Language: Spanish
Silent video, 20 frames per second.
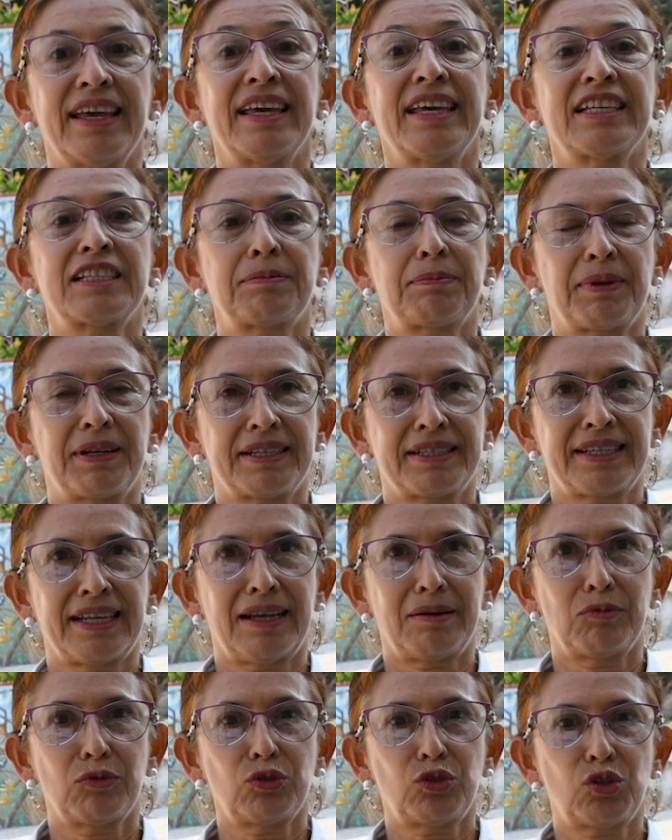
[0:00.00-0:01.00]

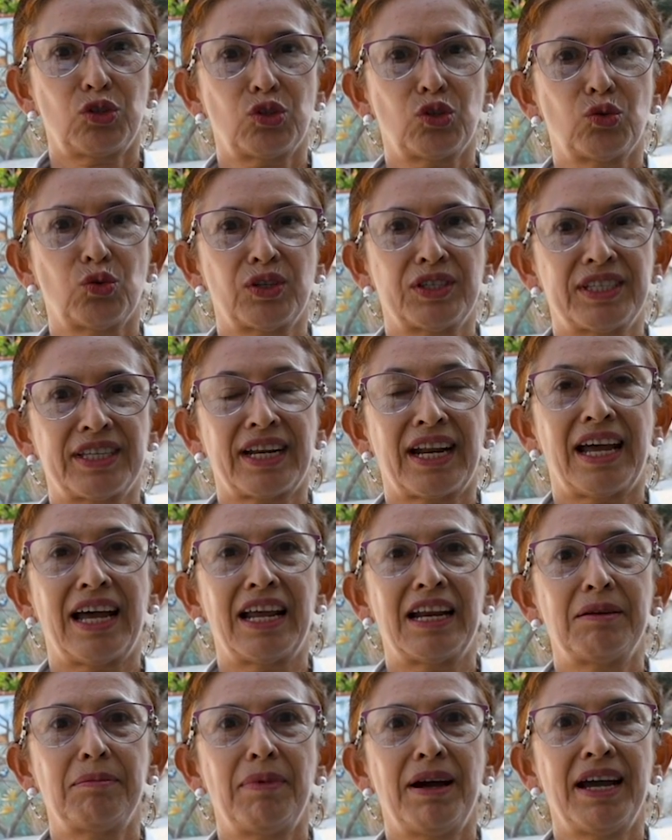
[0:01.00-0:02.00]
expresamos nuestra
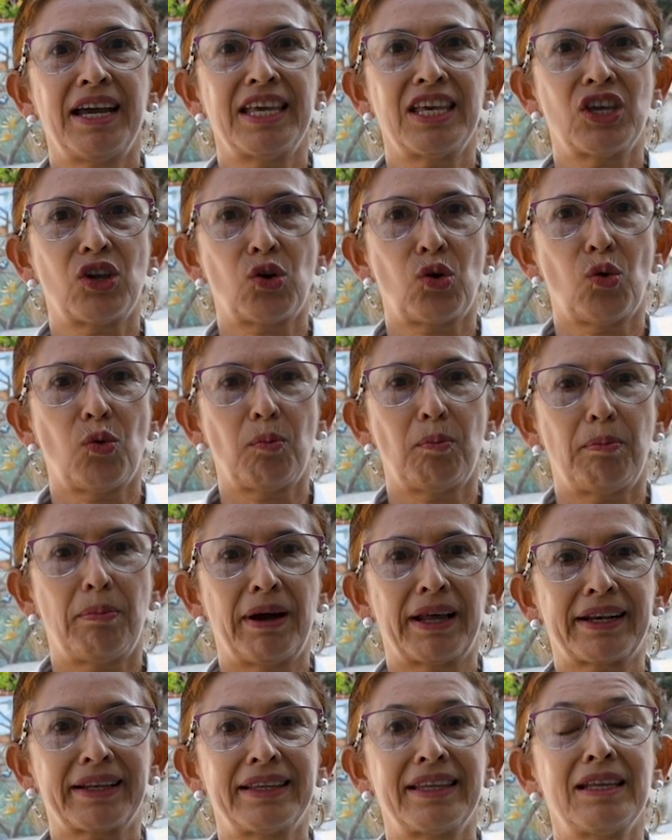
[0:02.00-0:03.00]
alma y
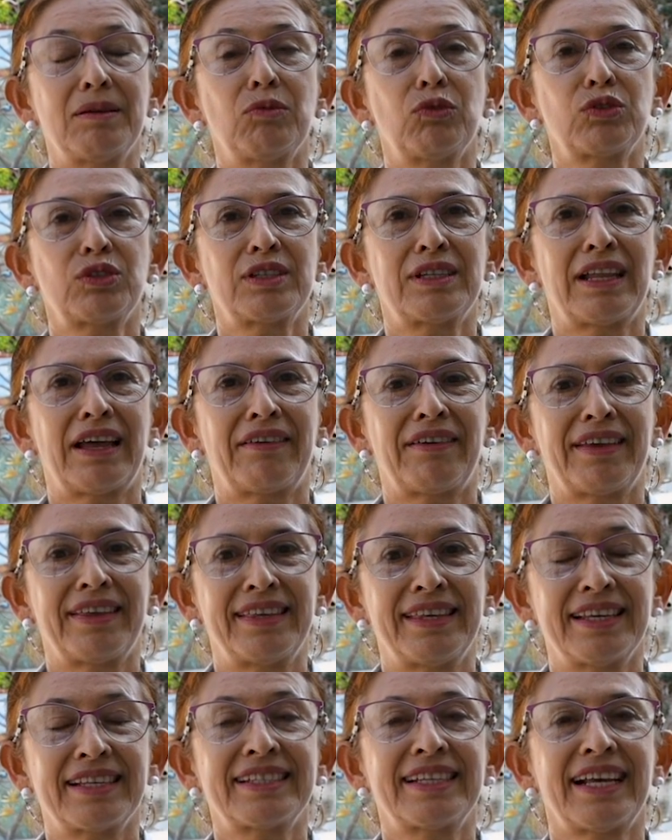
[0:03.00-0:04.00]
compartimos la
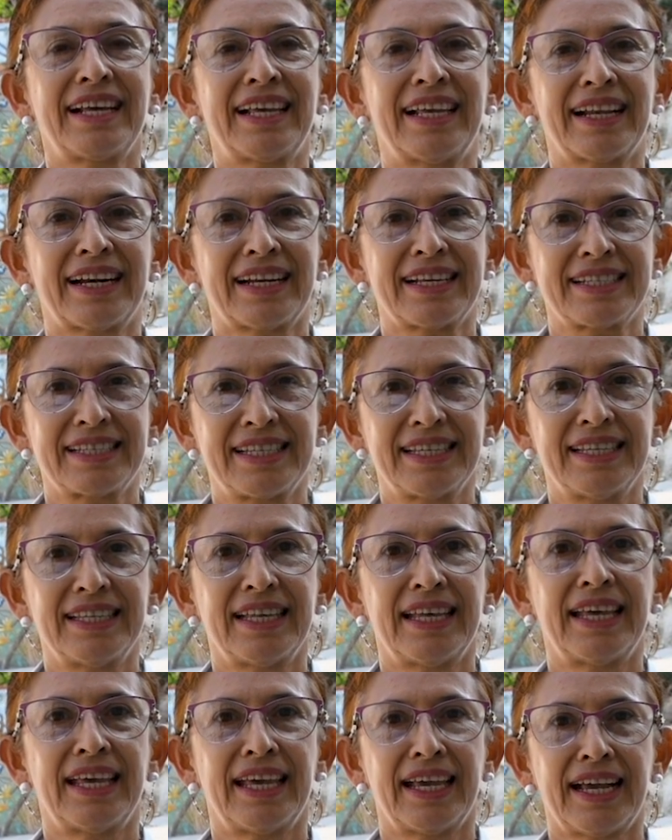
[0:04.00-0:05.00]
belleza que
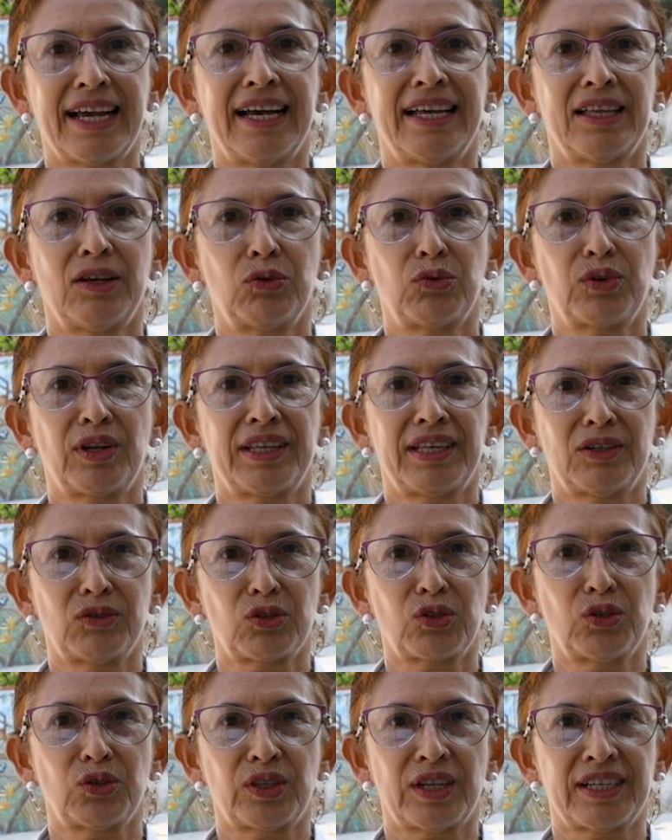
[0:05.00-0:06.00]
reside en cada una de
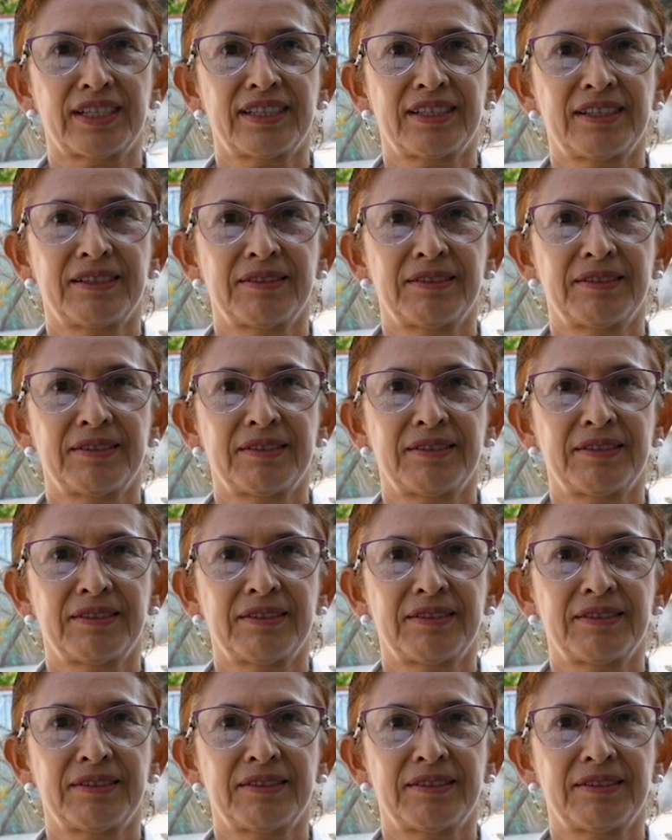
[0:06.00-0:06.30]
nosotras.